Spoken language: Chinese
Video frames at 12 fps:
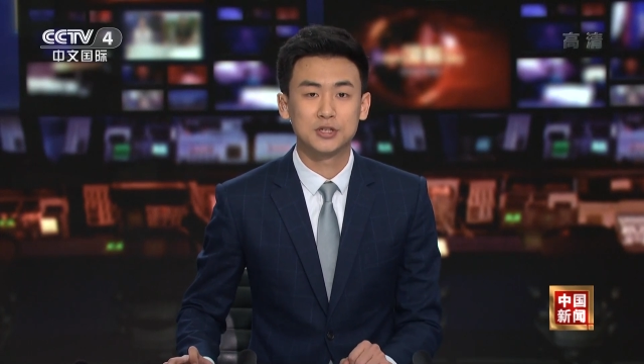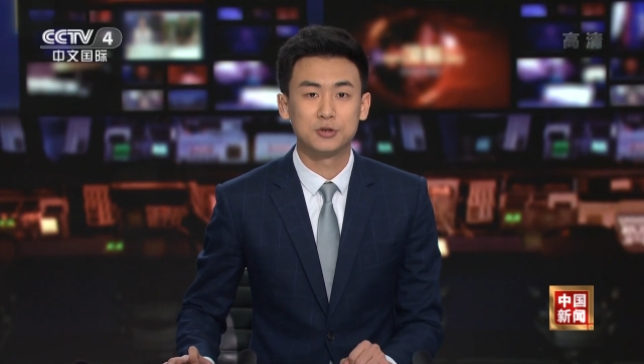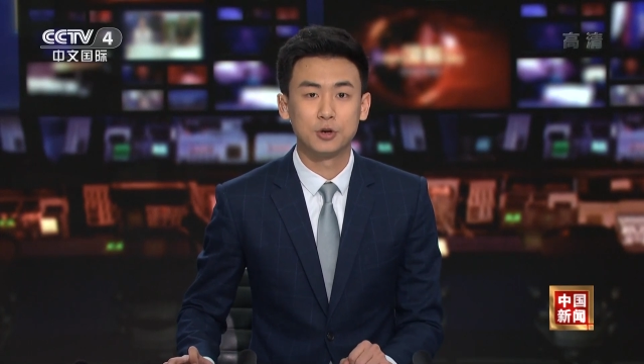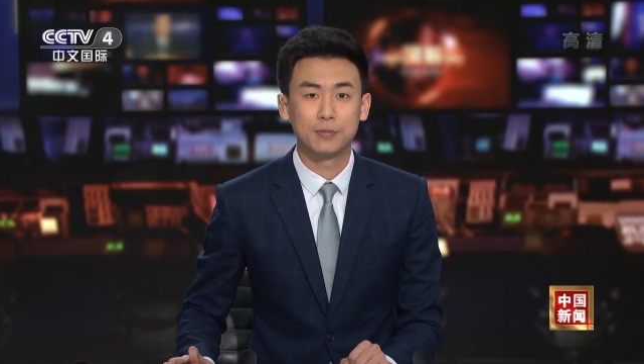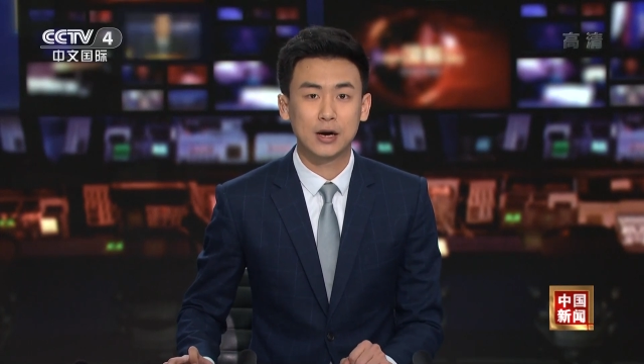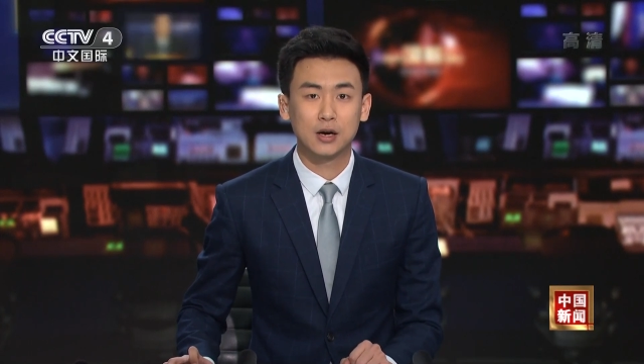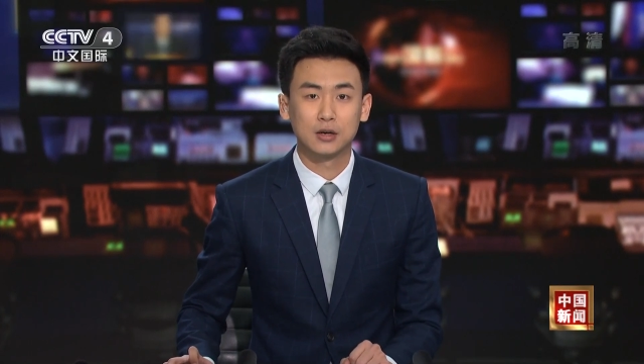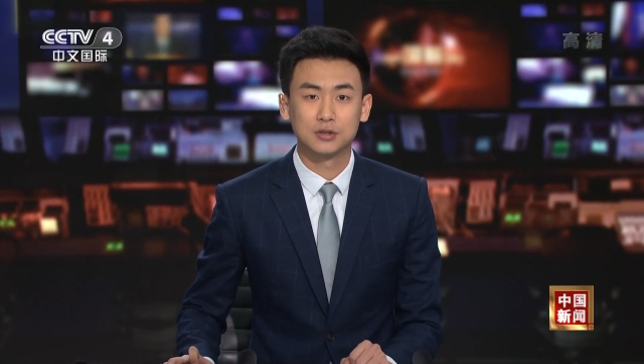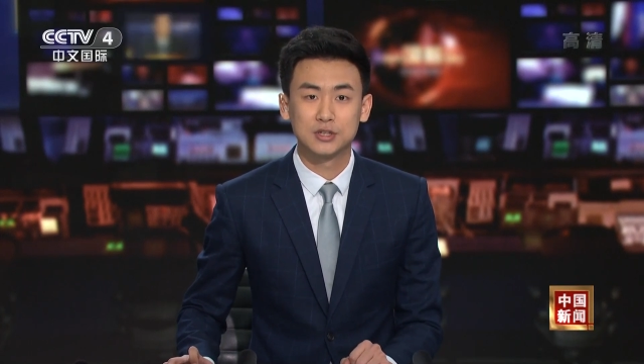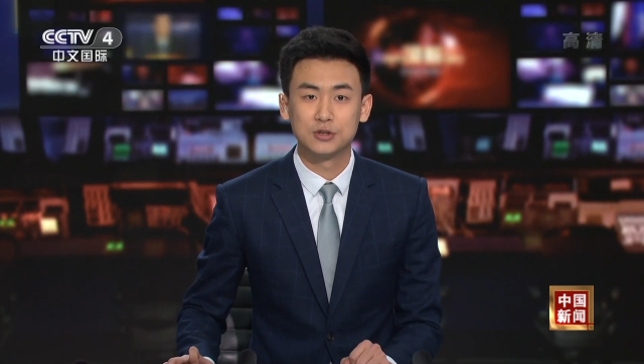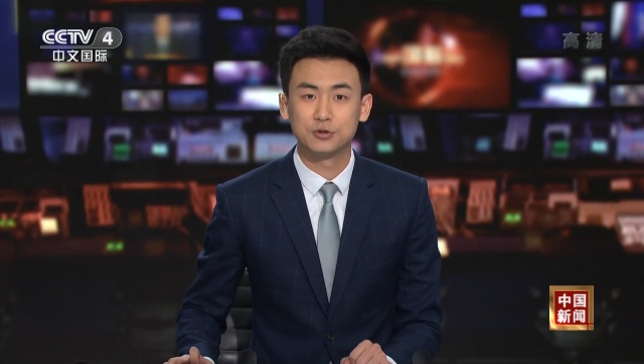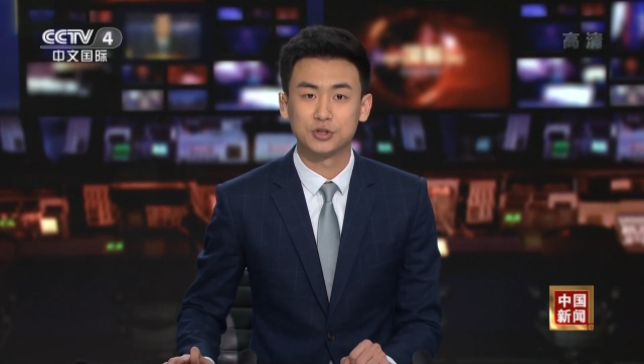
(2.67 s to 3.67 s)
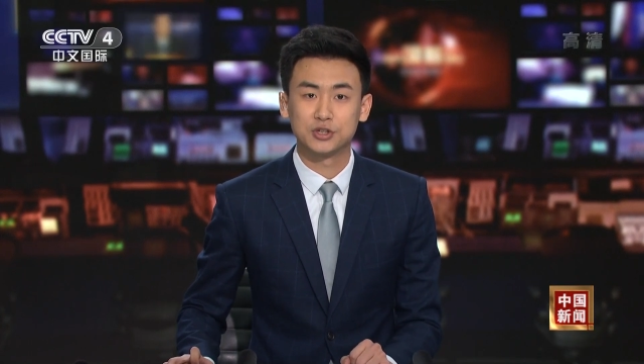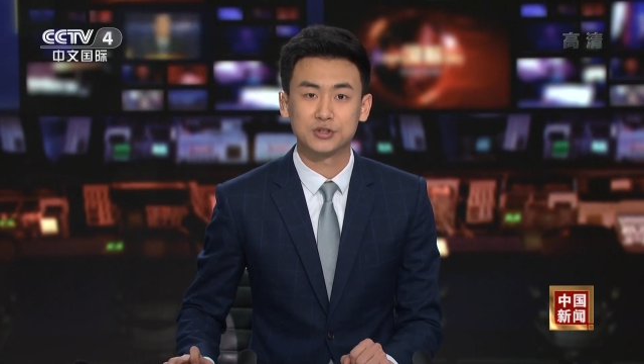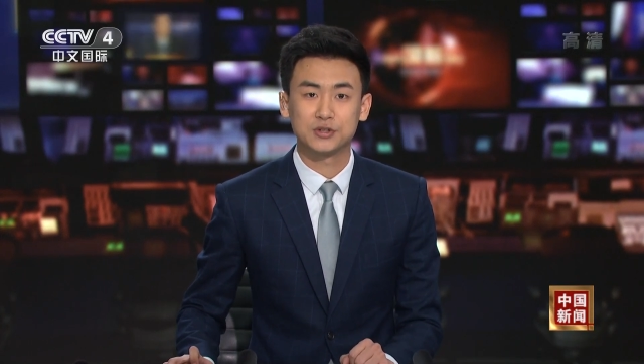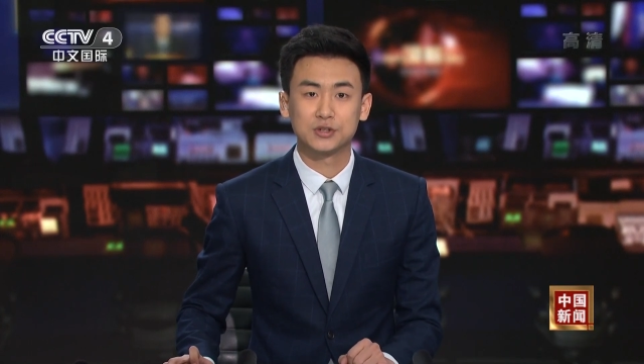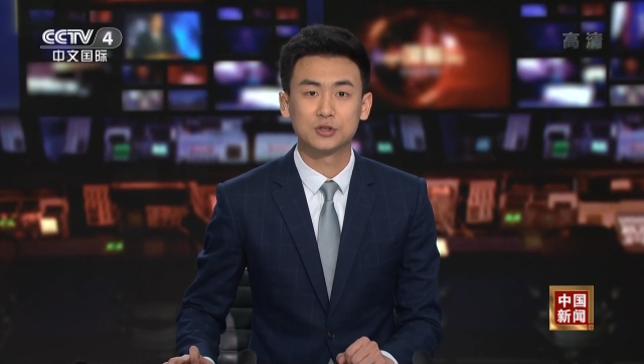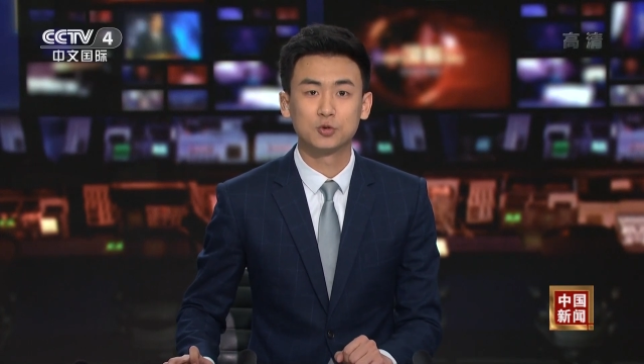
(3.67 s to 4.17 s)
7月8号继续指
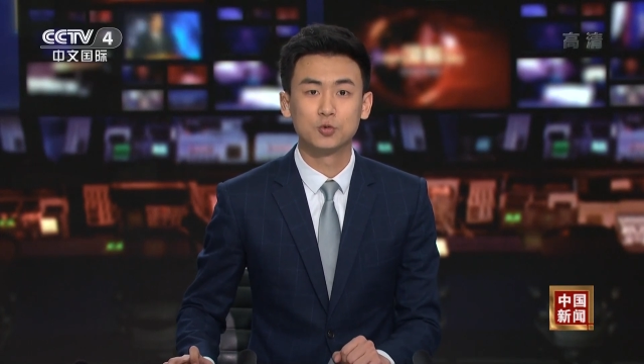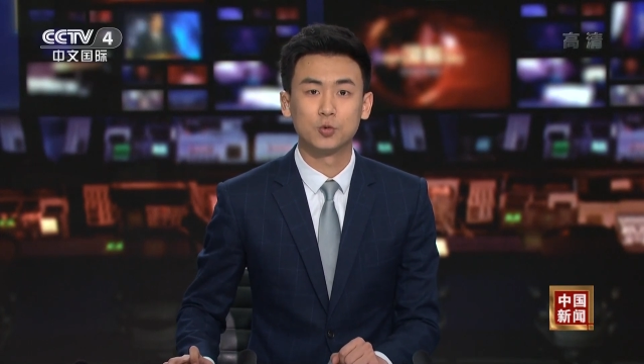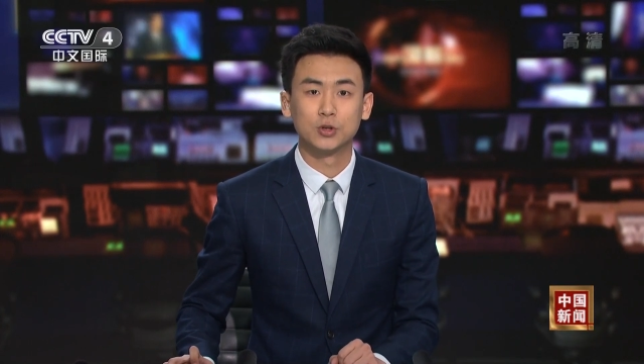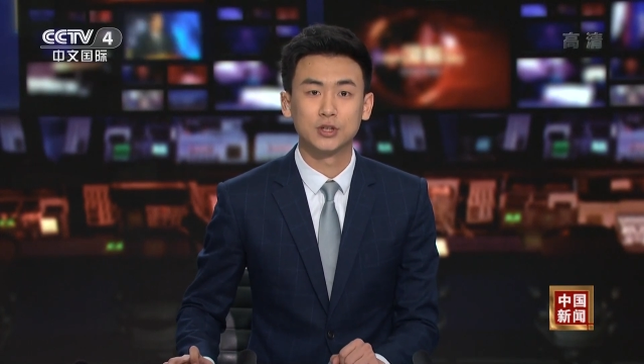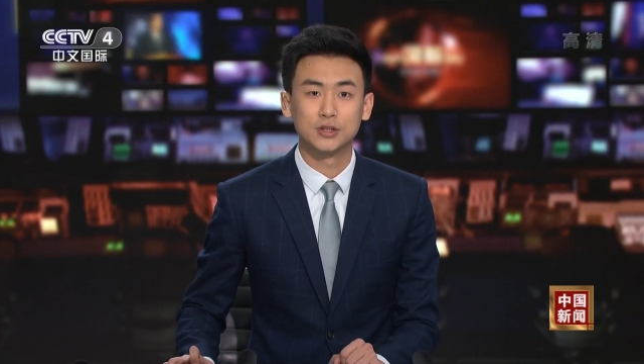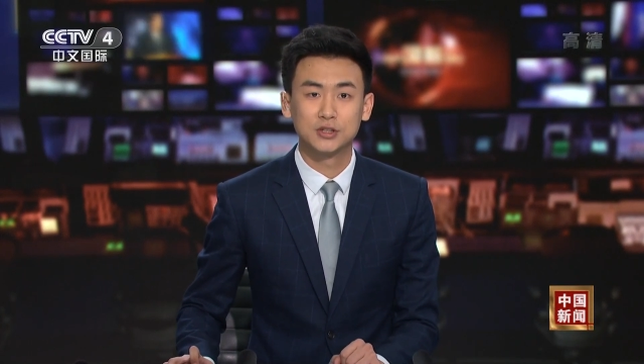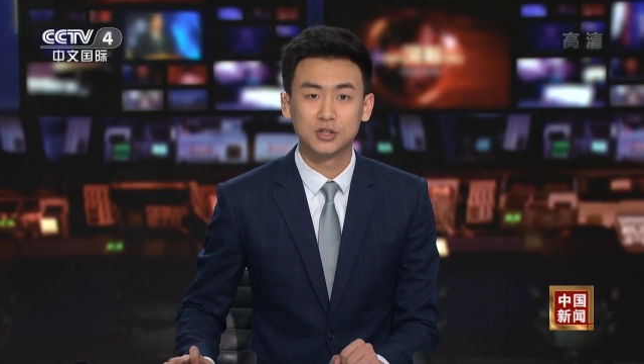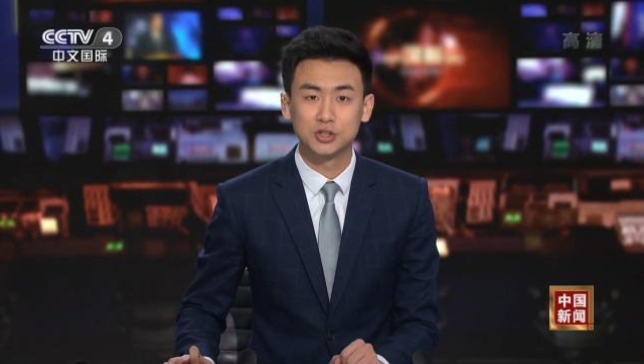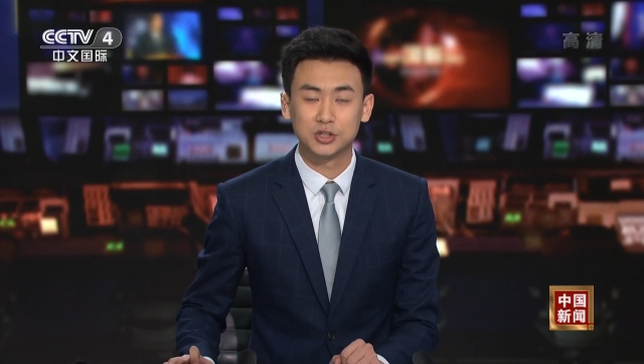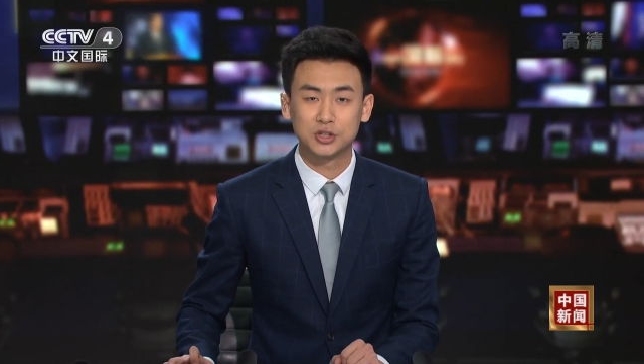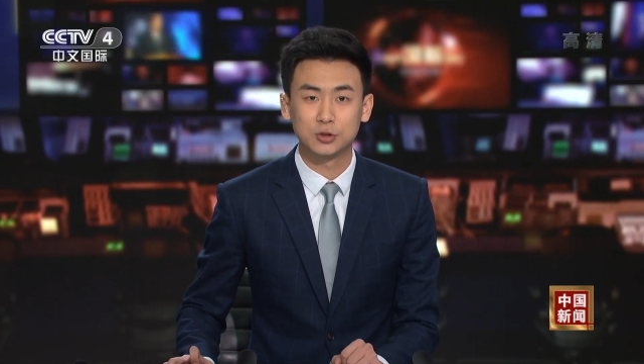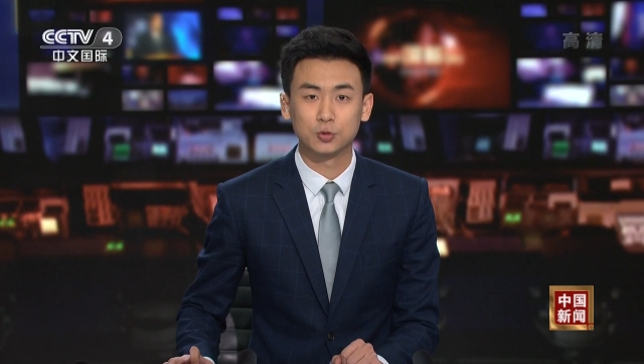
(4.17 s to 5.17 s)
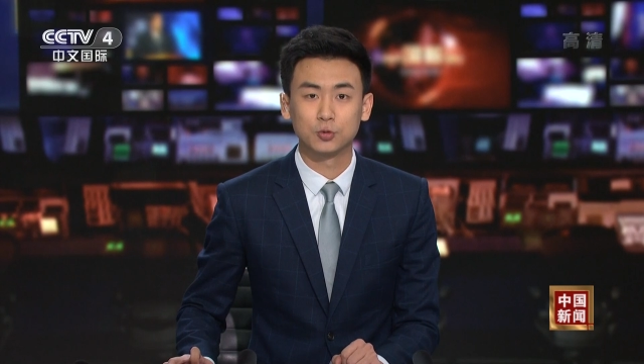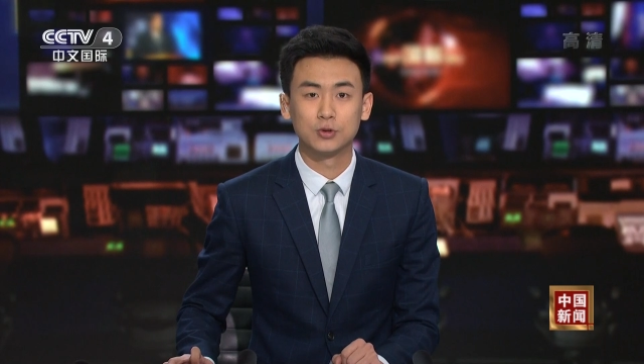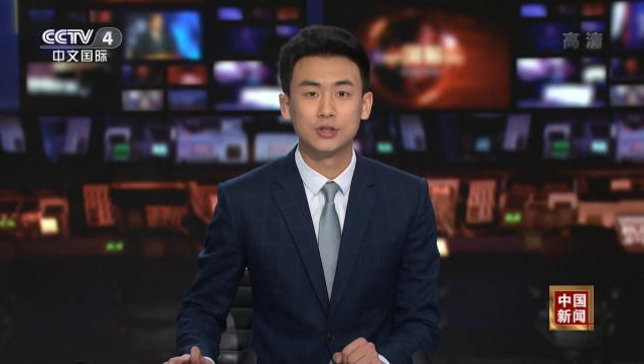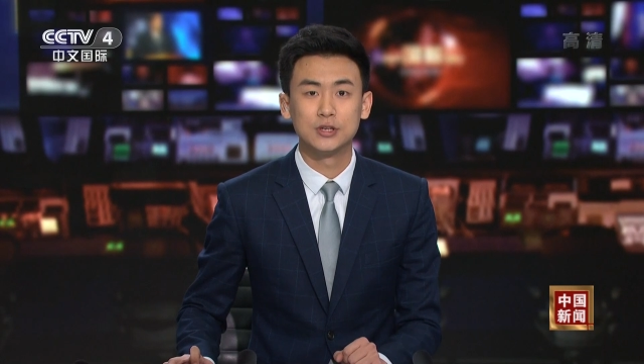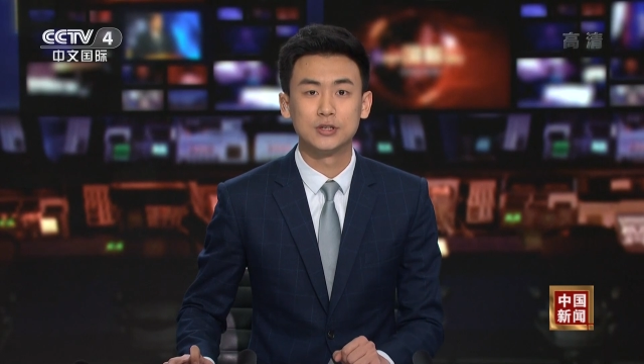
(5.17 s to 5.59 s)
责中国的政治制度、